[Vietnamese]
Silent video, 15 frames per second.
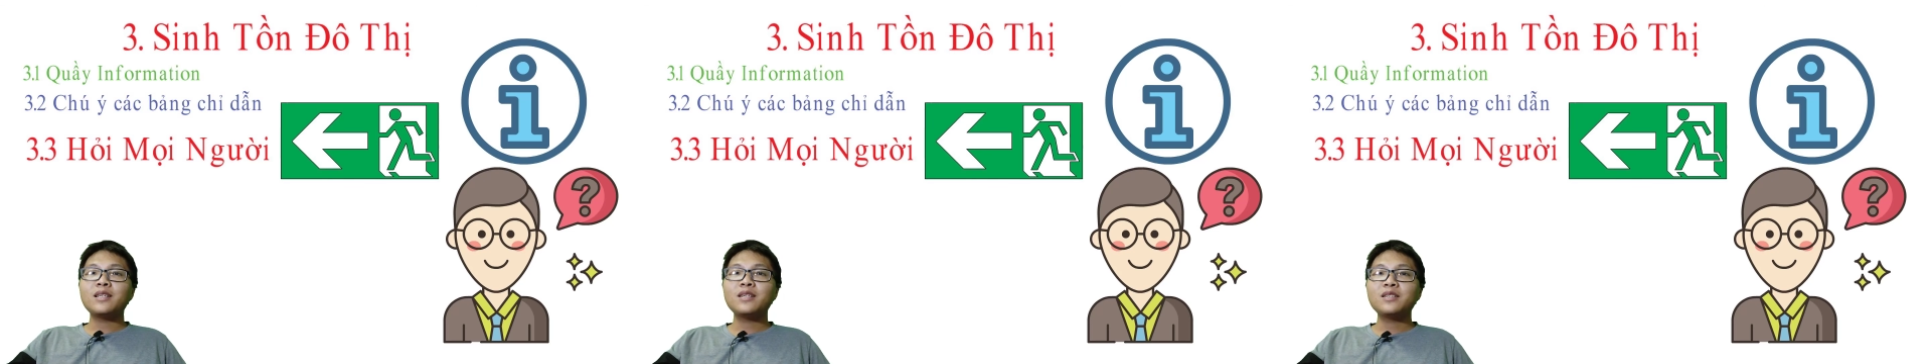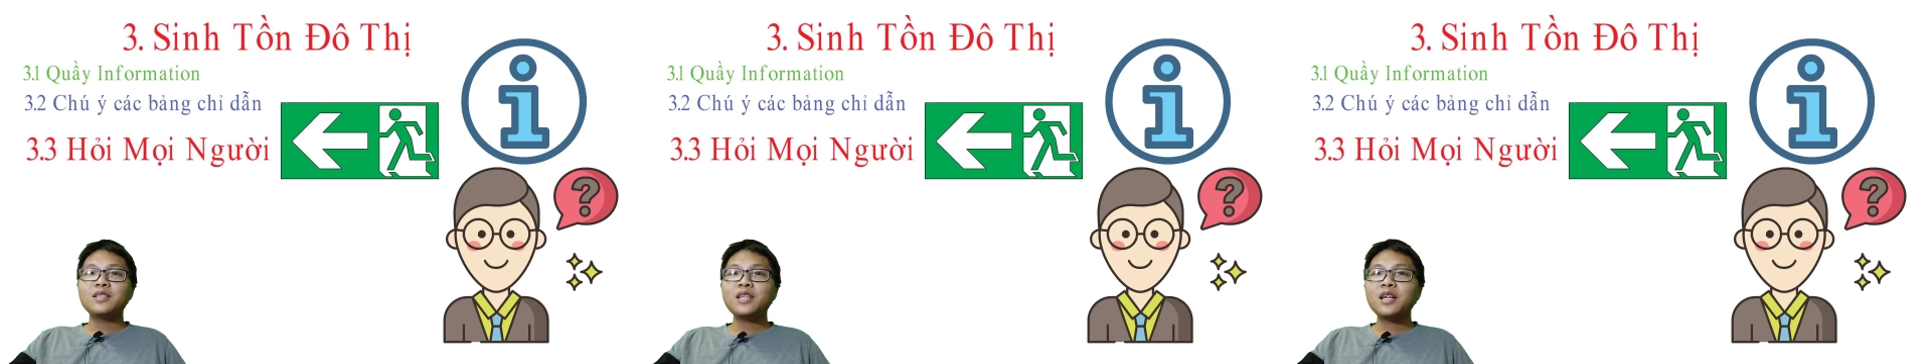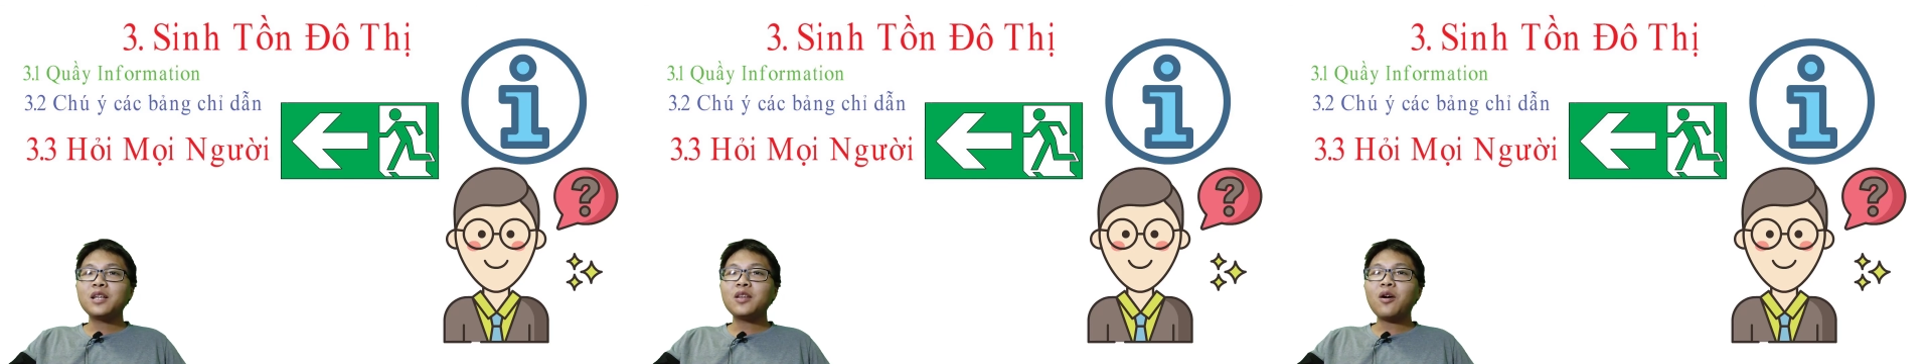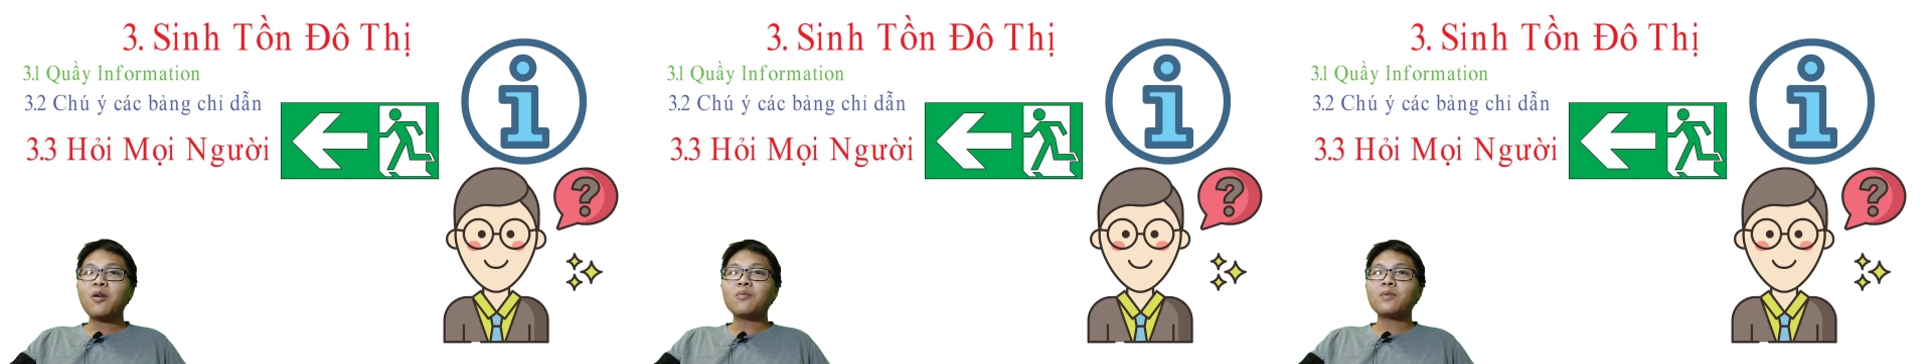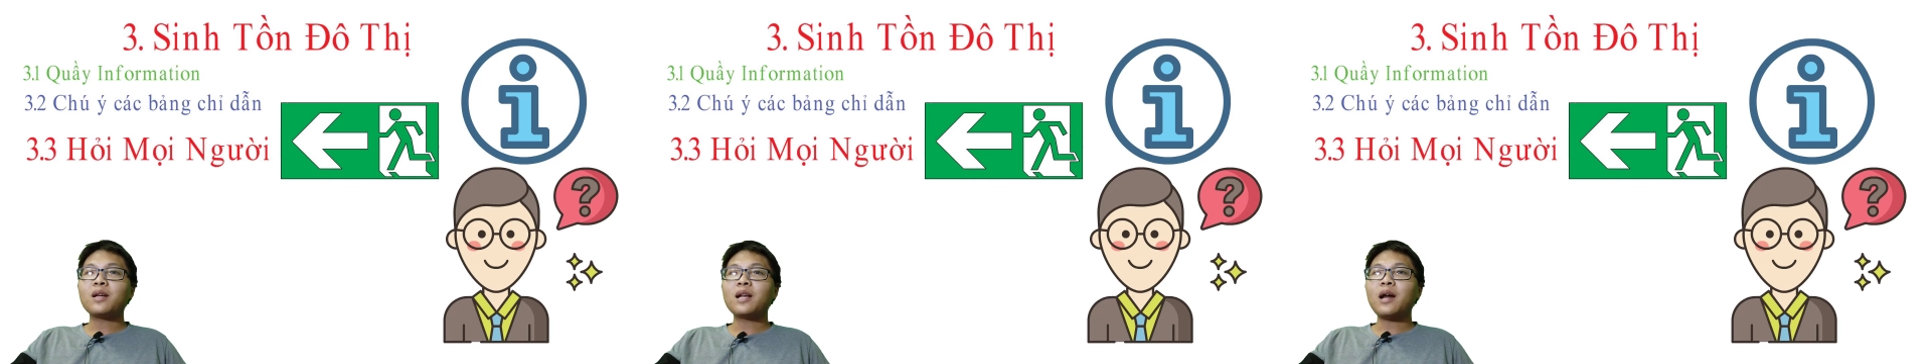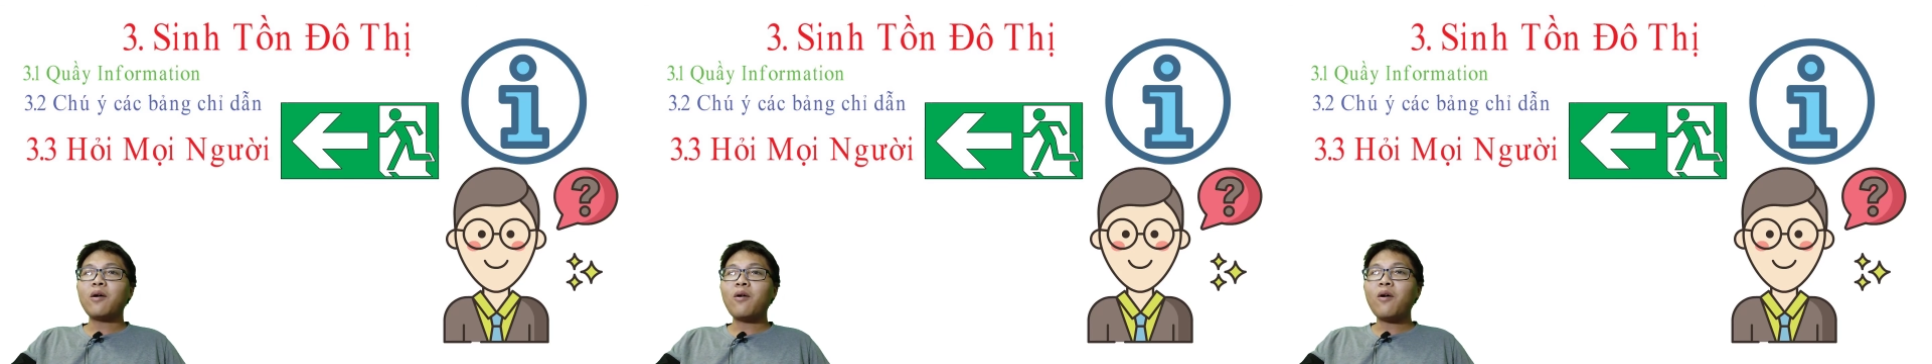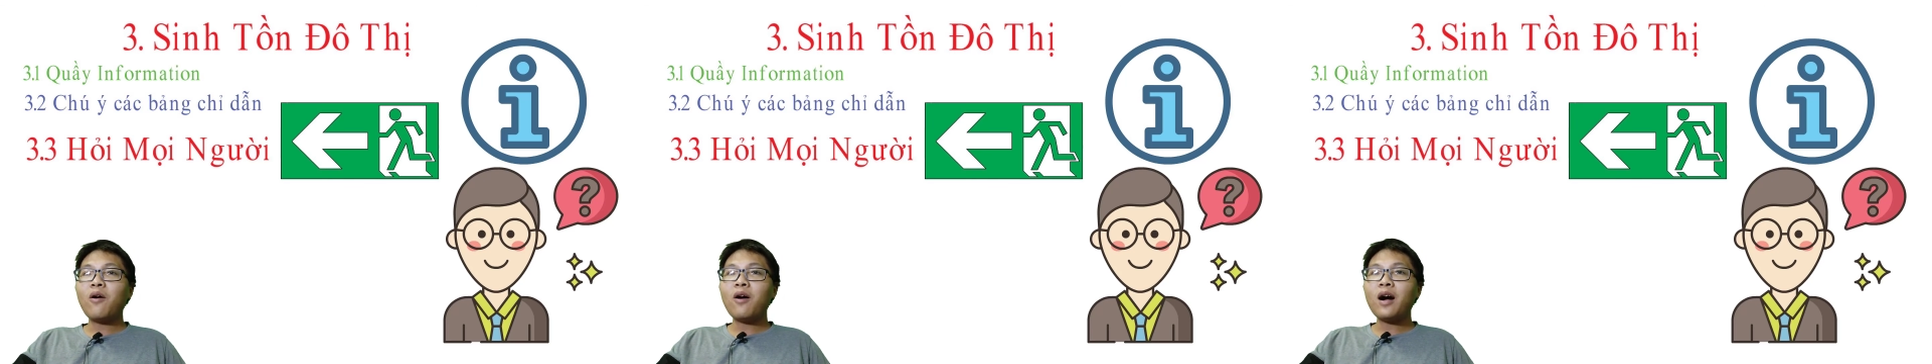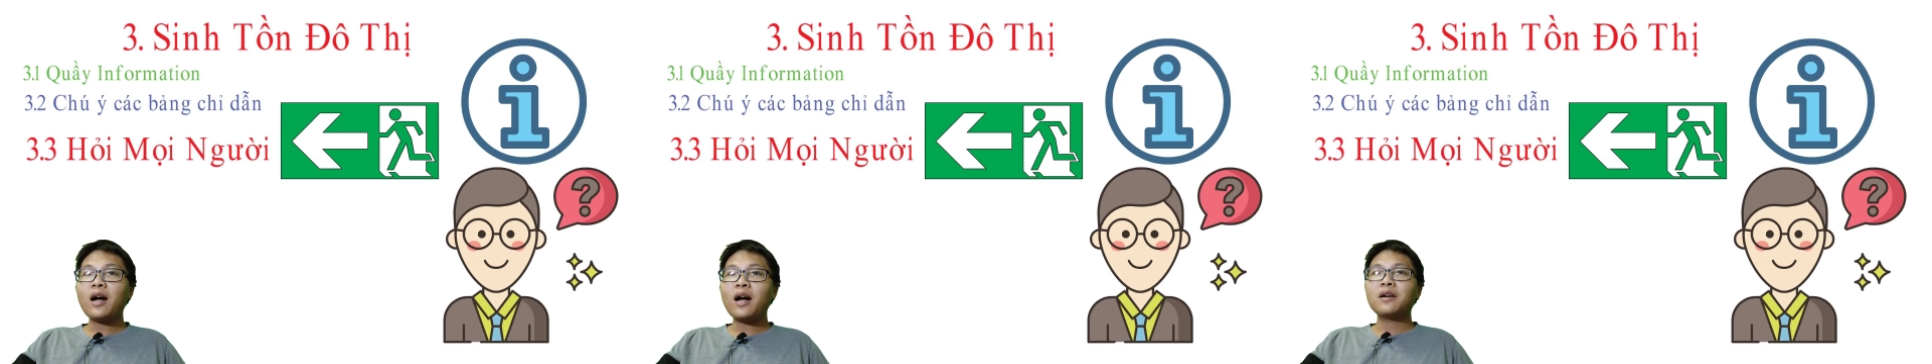như sinh tồn trên đảo
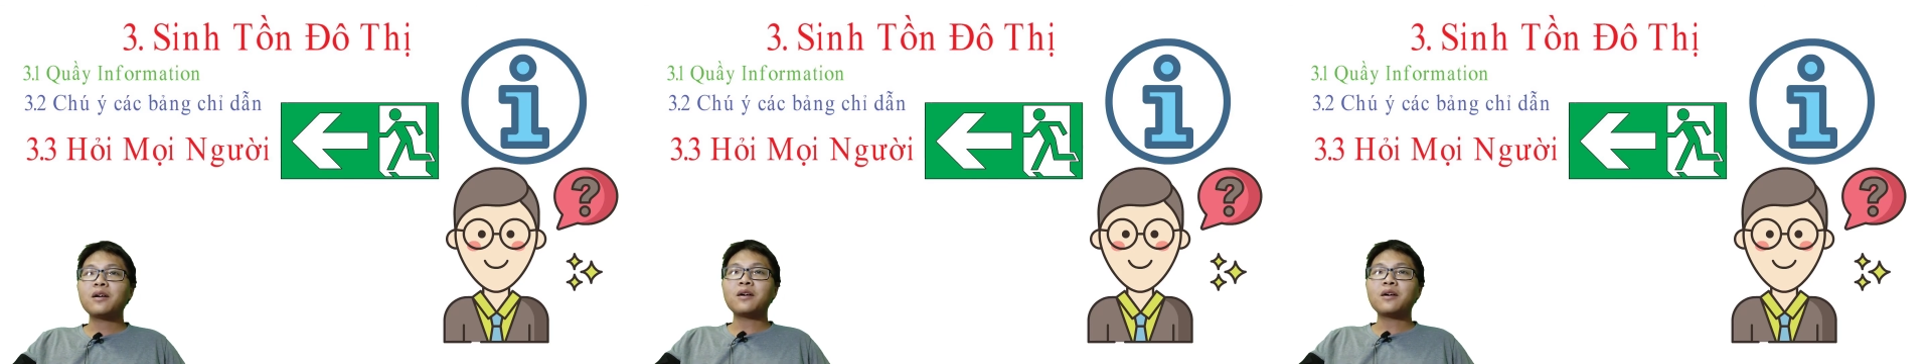hoang